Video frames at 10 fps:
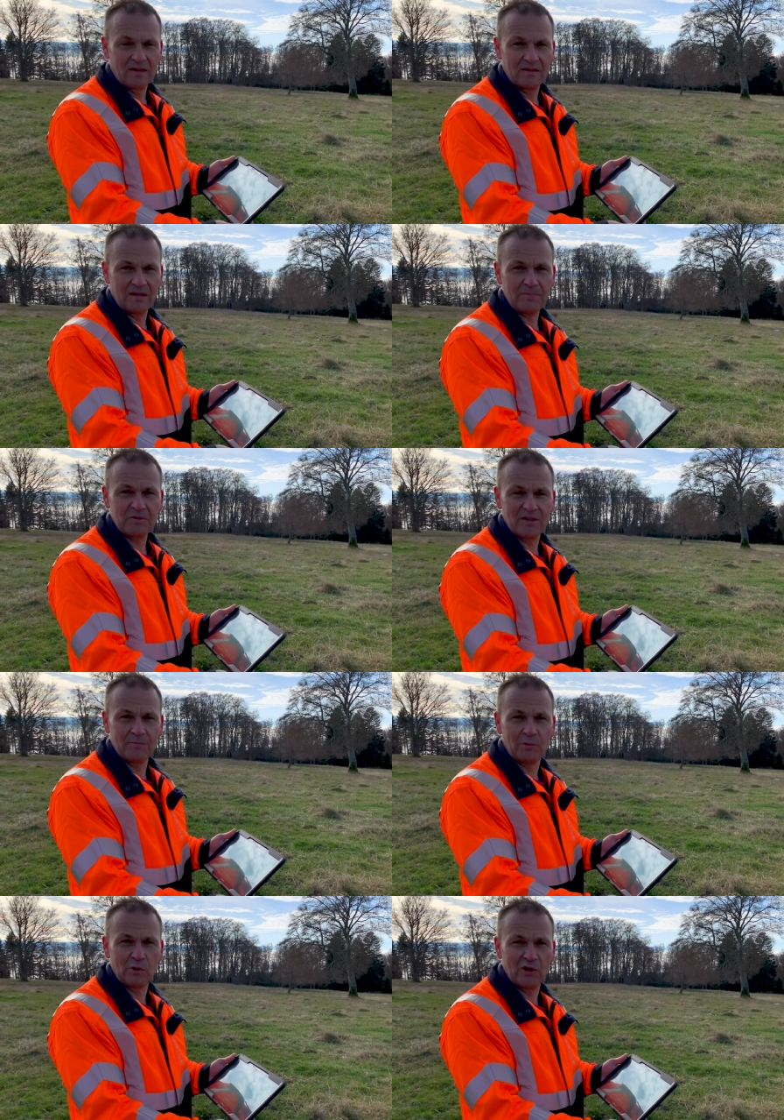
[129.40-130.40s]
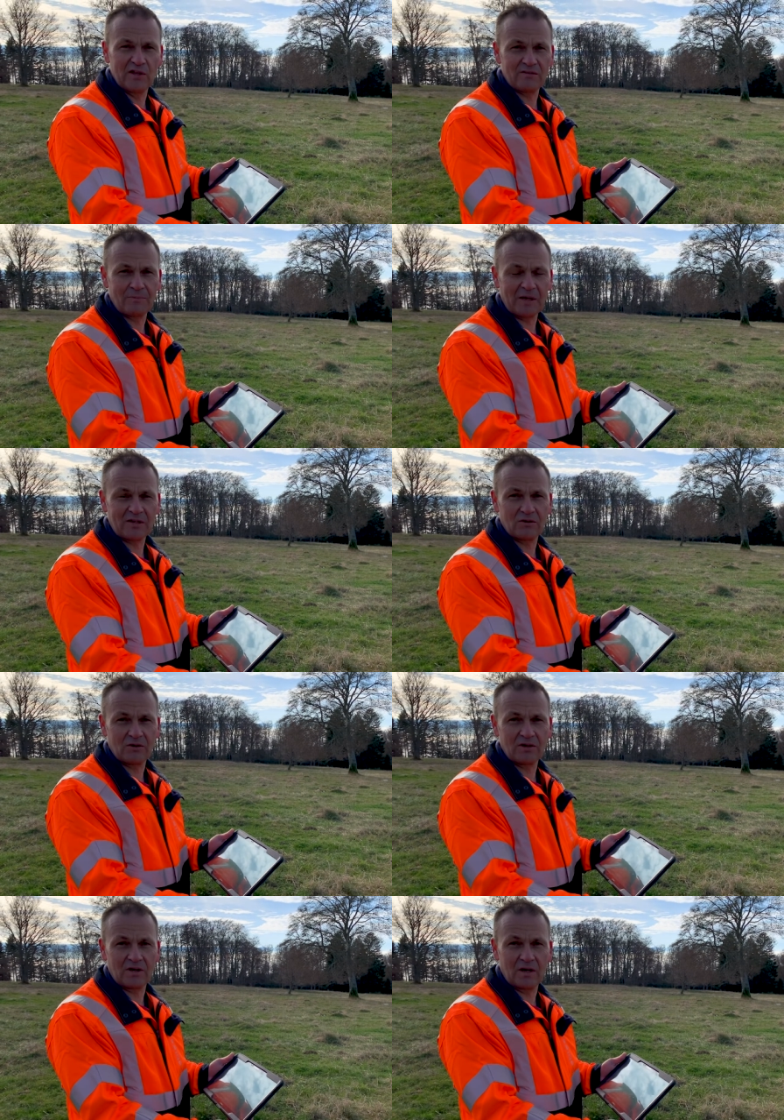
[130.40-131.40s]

Nebst dem Pool Inspector